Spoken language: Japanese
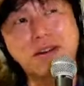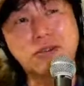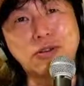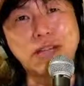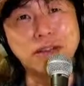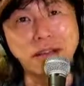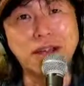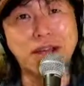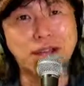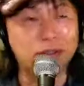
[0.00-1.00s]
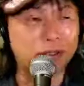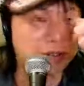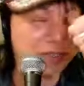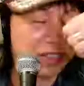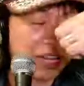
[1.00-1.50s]
そんなね、あの、
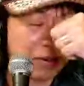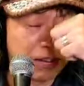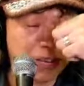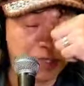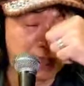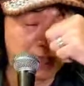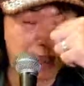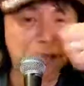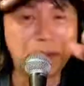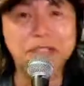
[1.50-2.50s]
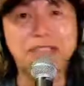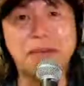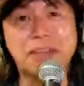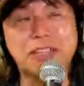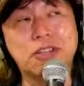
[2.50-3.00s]
違いはないんで、たまに使
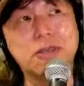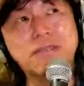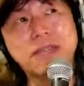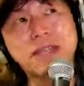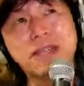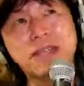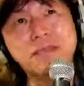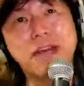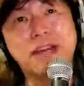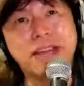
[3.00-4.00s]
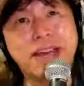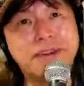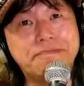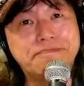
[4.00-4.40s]
いますけど、今はね、